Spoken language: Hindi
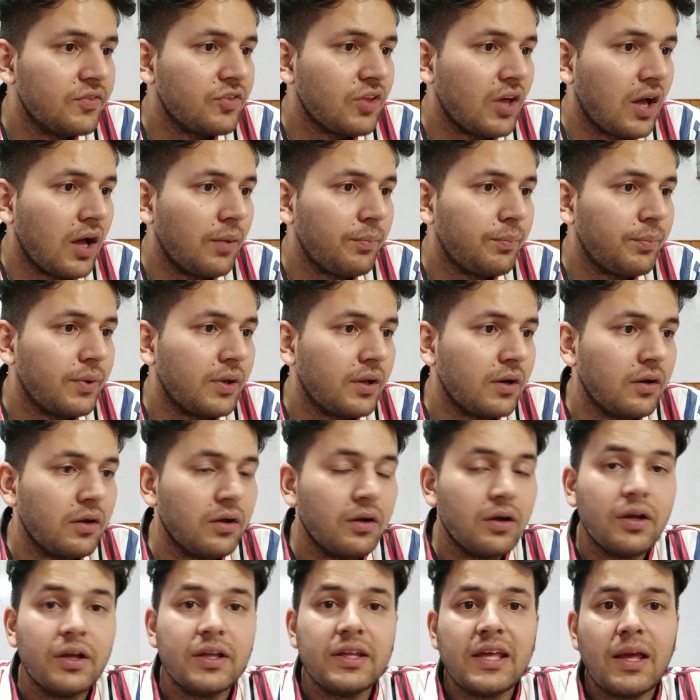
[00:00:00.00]
jahan par
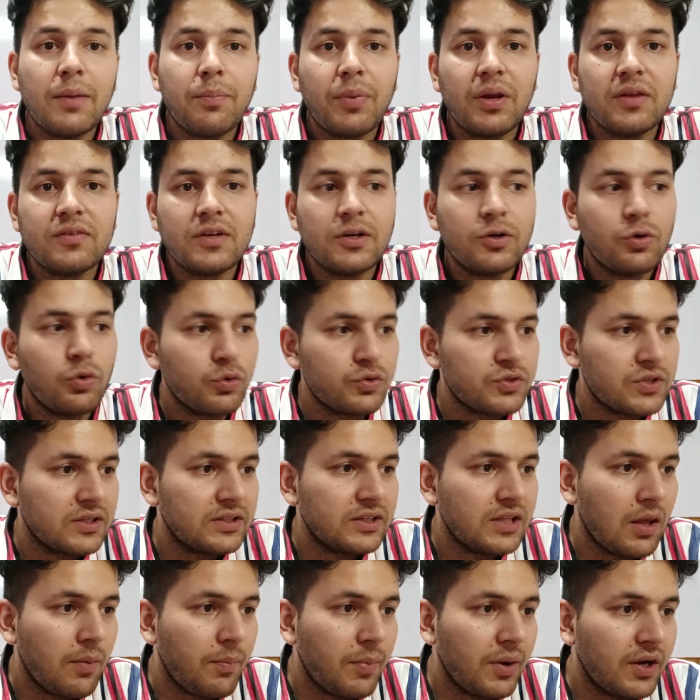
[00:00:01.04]
uh, ye present ho
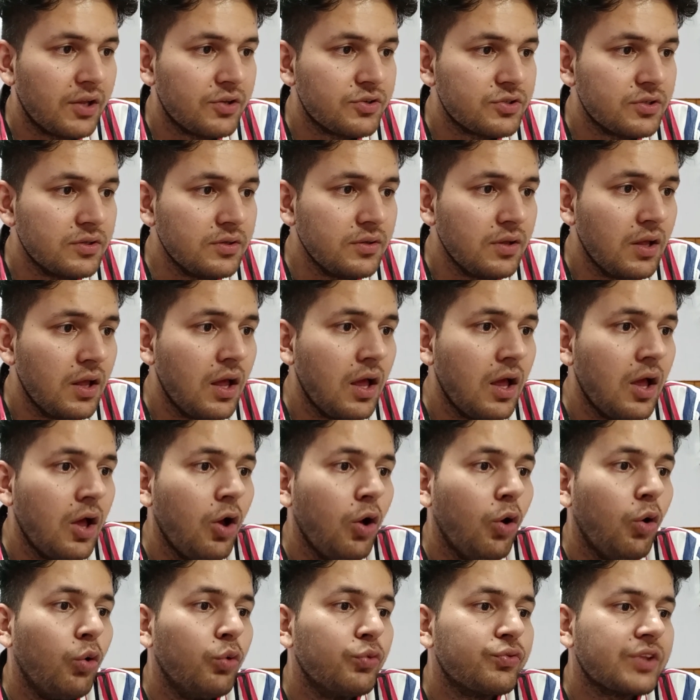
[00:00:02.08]
sakti hai petition
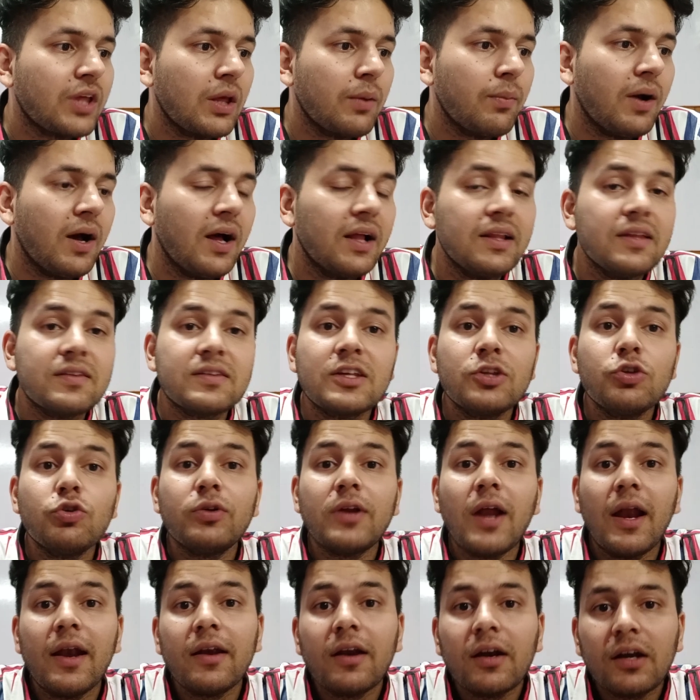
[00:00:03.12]
उसके बाद इसकी जो
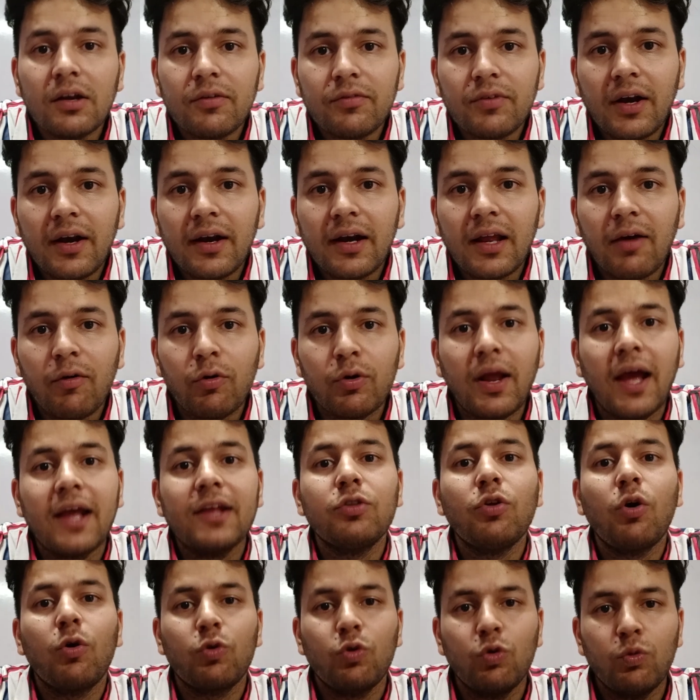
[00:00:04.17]
टेंटेटिव डेट है वो
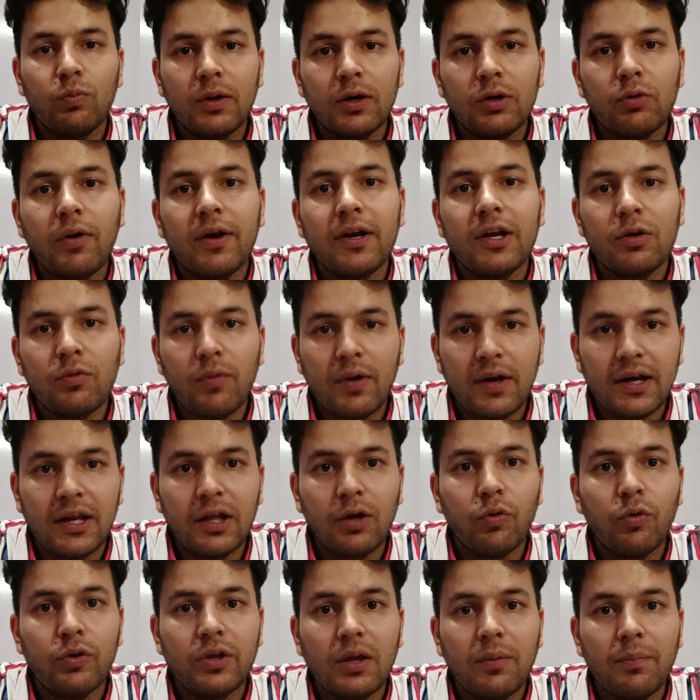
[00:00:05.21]
नाइन्थ अक्टूबर 2020
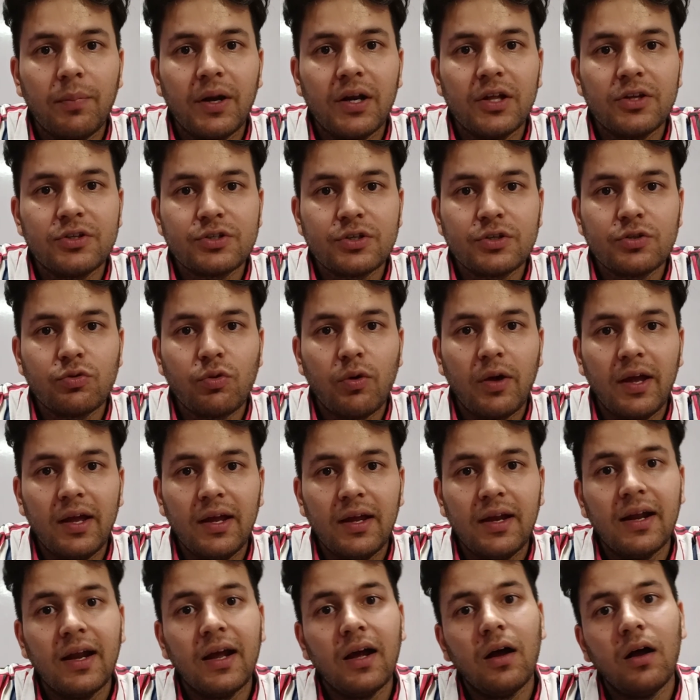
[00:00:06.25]
को ये पिटिशन जो है
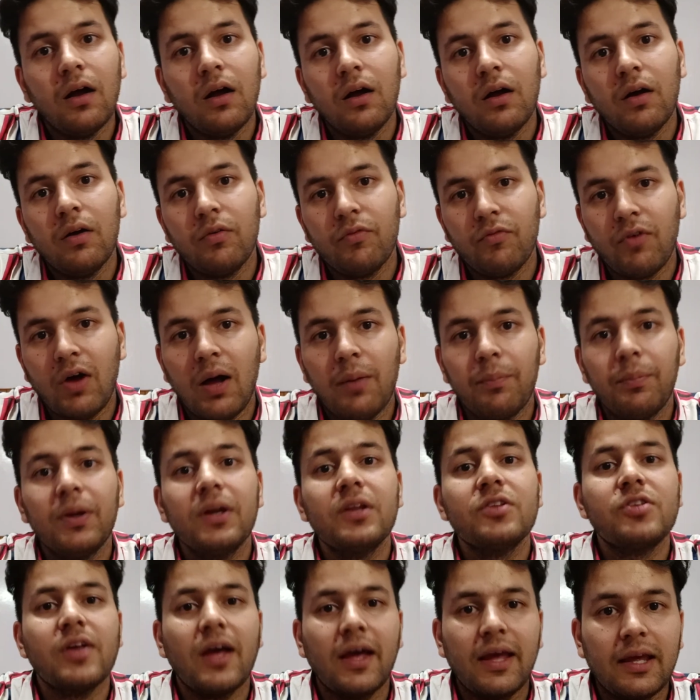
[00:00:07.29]
वहाँ
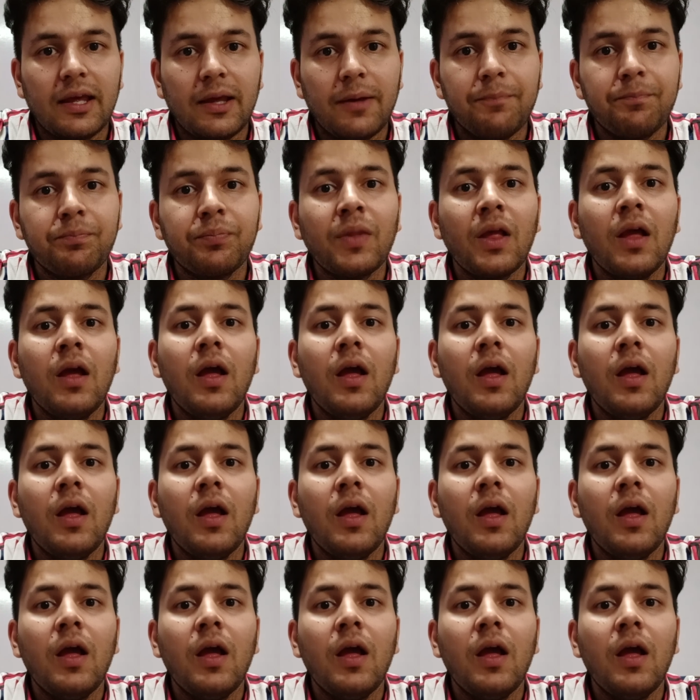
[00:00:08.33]
पर जाएगी